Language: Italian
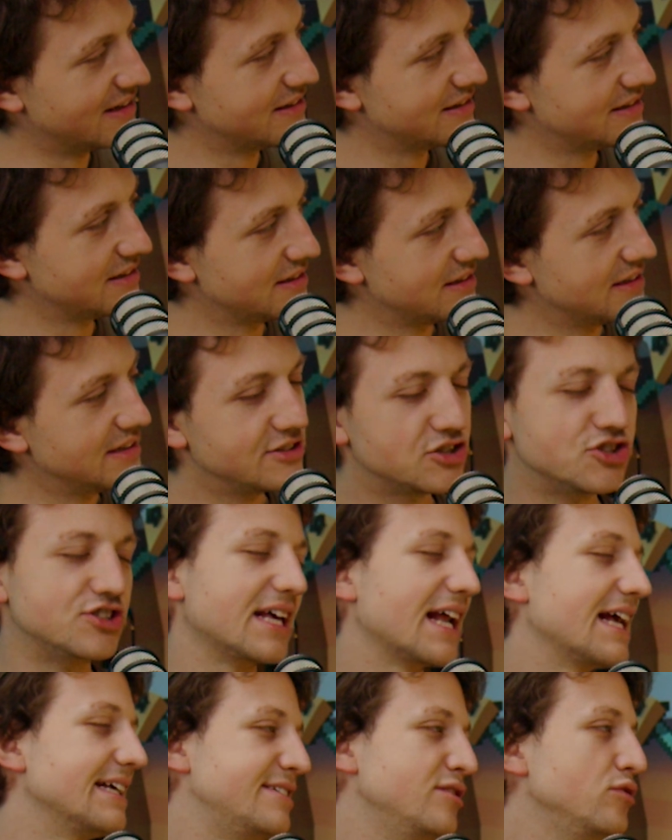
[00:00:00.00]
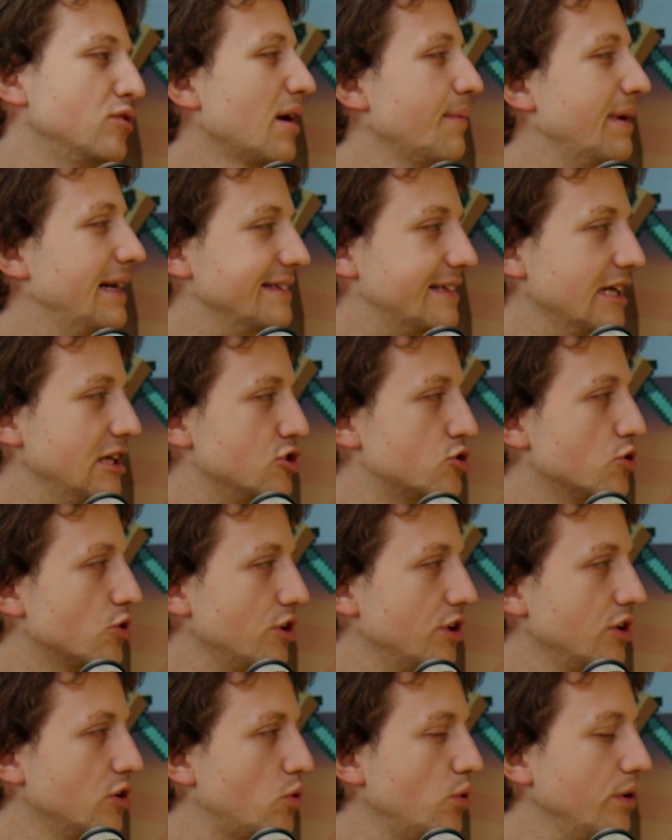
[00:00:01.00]
Eh sì. Ci sarà sicuramente il
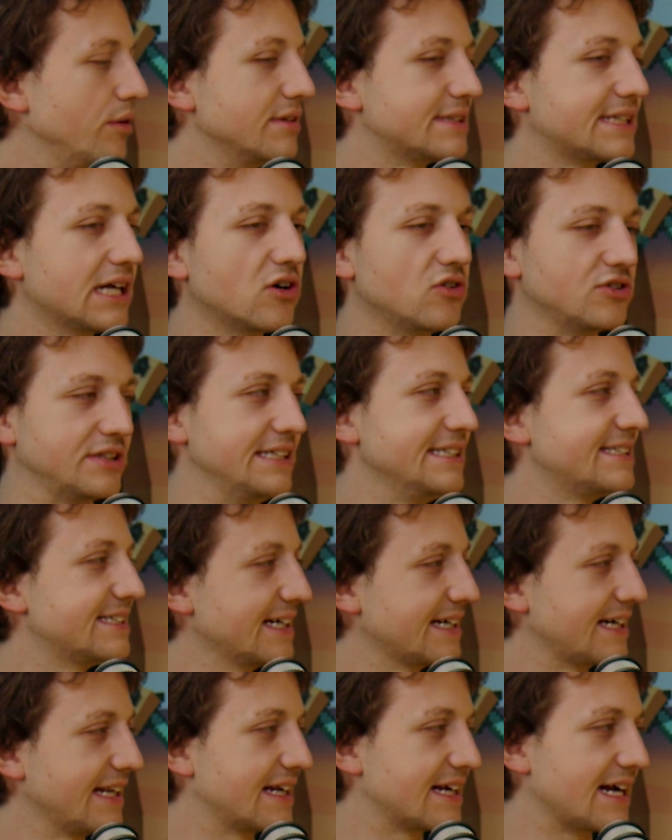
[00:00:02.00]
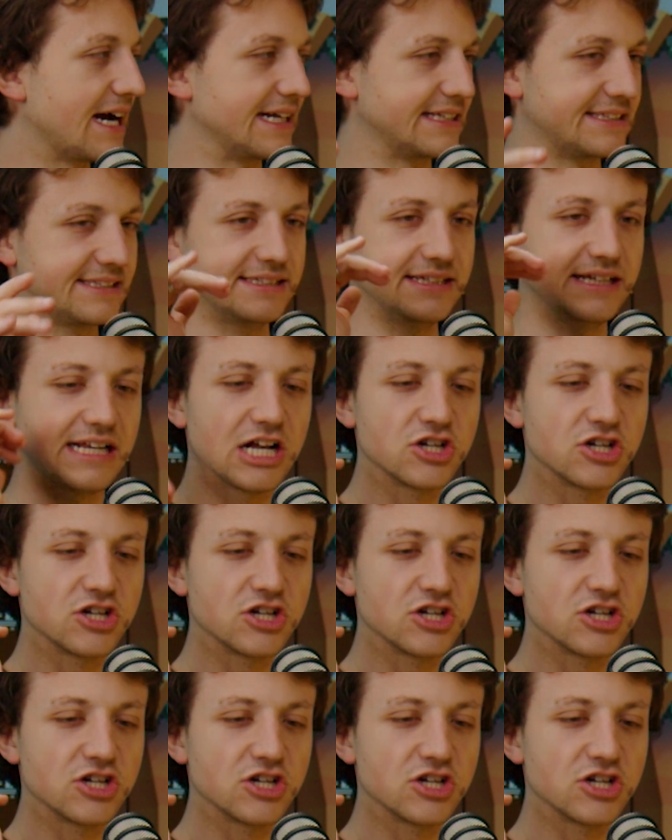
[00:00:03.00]
giorno in cui questa cosa inizia a incriccarsi,